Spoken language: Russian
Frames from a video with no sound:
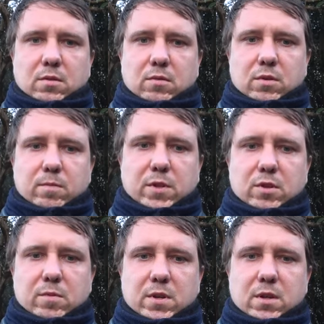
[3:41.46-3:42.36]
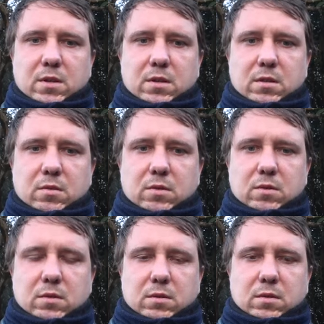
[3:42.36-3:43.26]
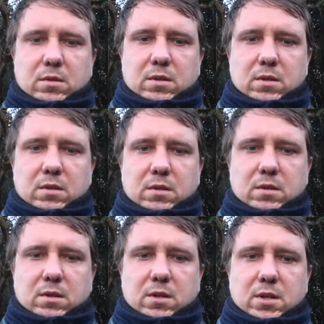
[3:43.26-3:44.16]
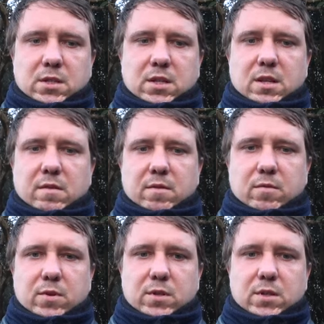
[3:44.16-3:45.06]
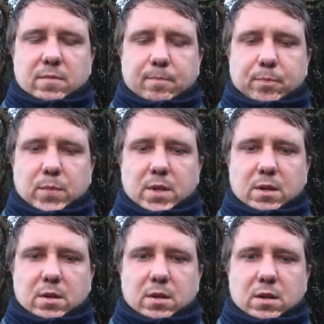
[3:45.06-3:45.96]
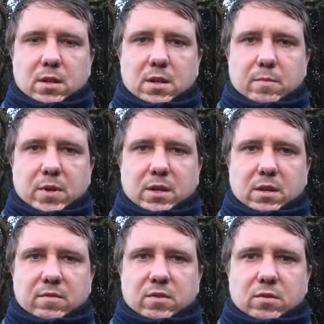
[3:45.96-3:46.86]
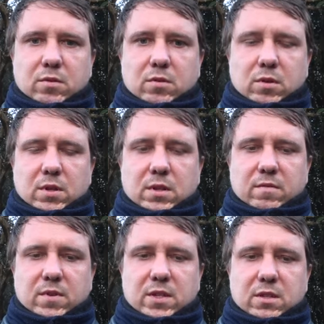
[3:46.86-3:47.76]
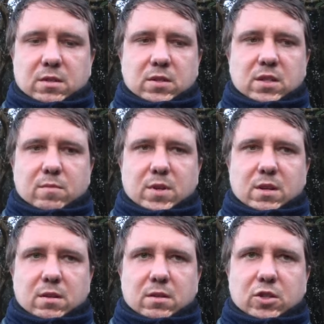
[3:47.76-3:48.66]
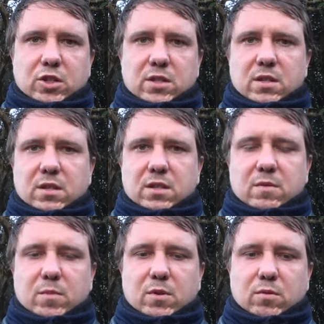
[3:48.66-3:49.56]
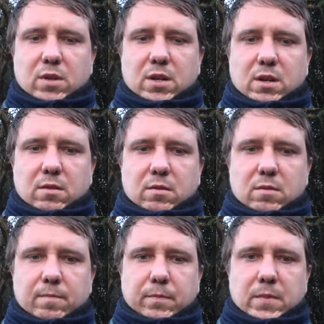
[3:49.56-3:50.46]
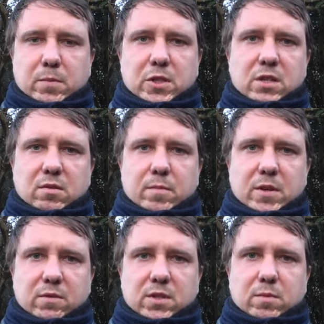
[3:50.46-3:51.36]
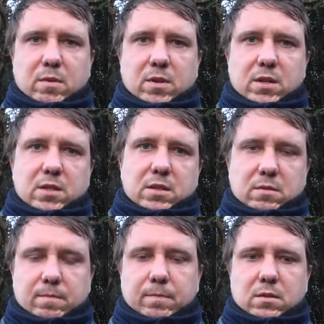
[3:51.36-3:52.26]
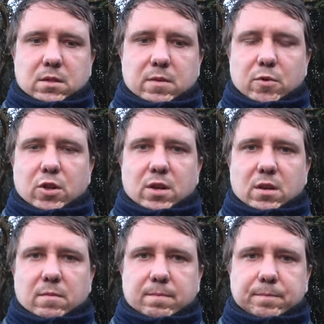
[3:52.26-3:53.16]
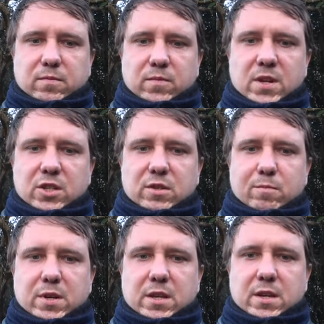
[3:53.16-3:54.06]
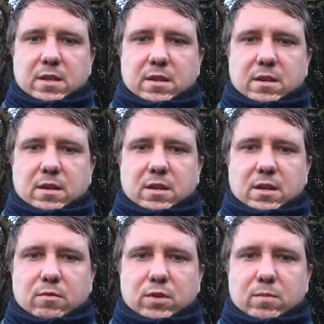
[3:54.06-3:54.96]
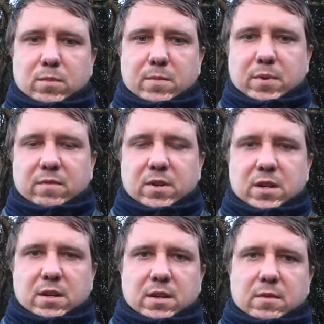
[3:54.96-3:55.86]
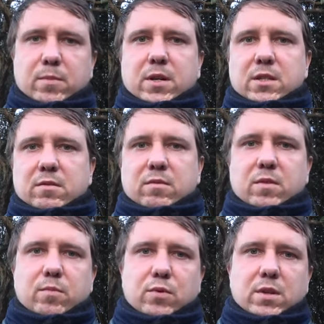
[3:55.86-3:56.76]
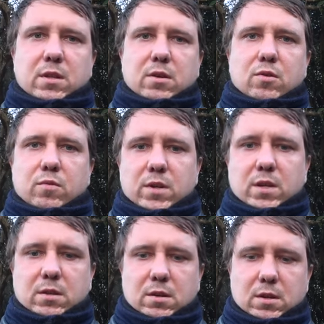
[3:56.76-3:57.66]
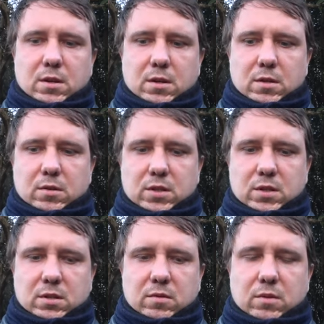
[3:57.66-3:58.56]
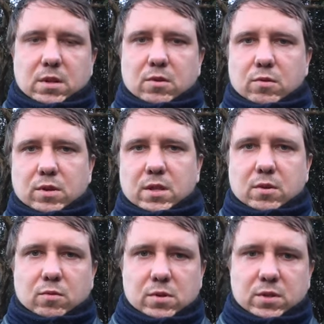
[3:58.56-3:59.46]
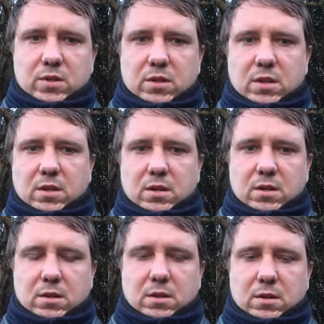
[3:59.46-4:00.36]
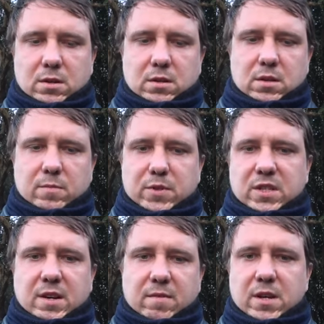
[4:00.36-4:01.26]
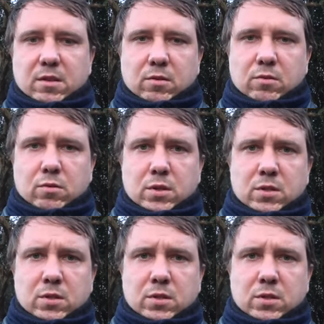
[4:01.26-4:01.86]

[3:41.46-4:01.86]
Ходят. Потом они ну, останавливаются, и там перерыв до где-то до 7, до 6, до 7 утра идет. После этого опять возобновляется сообщение. В нашем понятии, как, как вот мы привыкли отпраздновать в Японии, такого нет. То есть э, люди не ходят на улицы, не, не поздравляют друг друга